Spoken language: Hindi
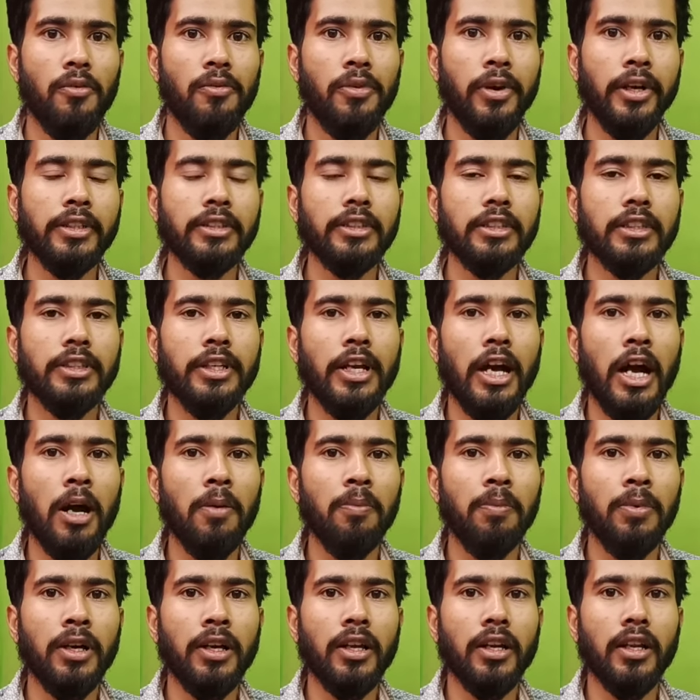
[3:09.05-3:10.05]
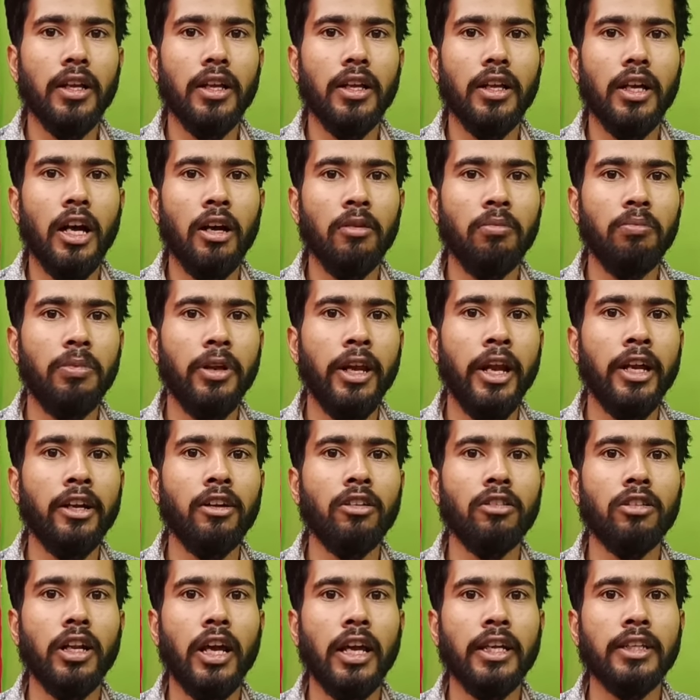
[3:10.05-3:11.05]
फ्रेंड्स यहाँ पर अब
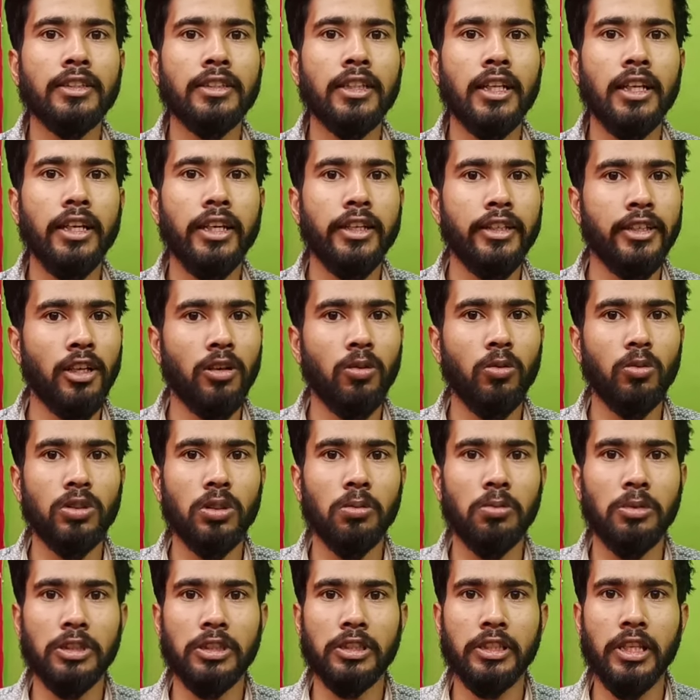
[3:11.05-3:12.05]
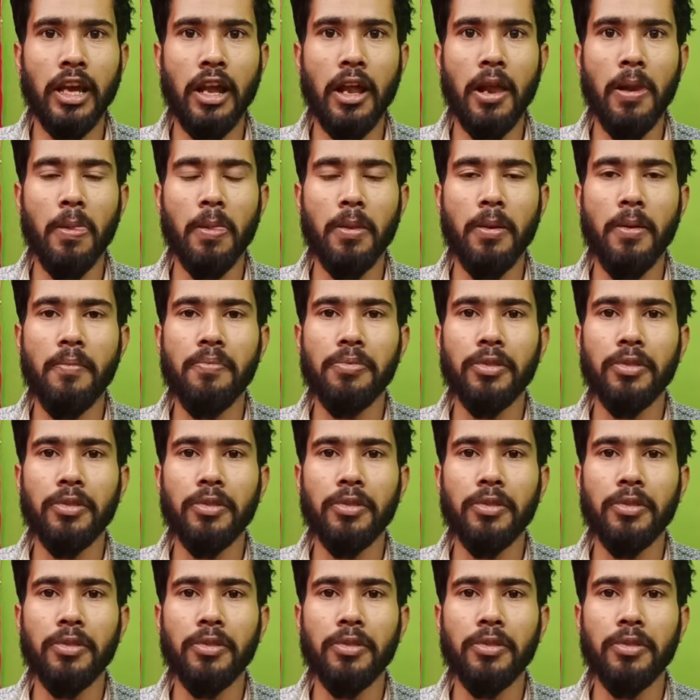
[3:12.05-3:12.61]
ब्रांड ऑथराइजेशन लेटर को समझते हैं